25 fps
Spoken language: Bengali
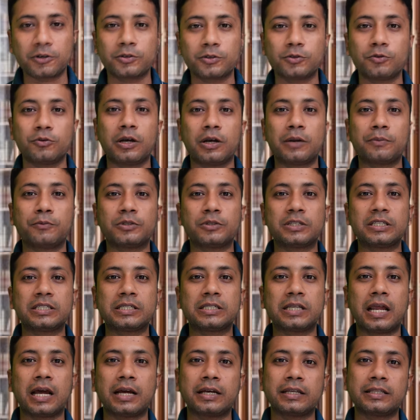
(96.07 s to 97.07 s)
কিন্তু ওনার
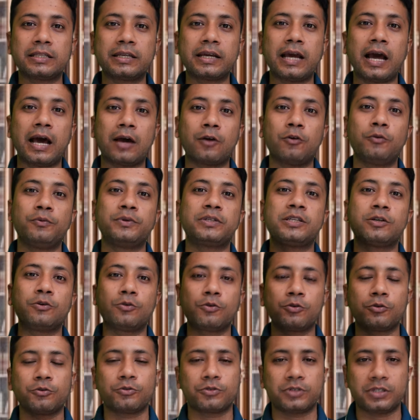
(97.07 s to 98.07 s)
প্রতিষ্ঠান আগে থেকে আরও বেশি
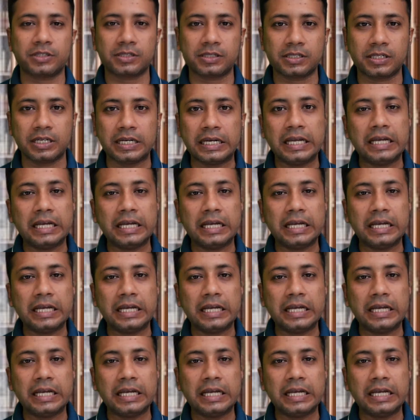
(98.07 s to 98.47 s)
গ্রো করতেছে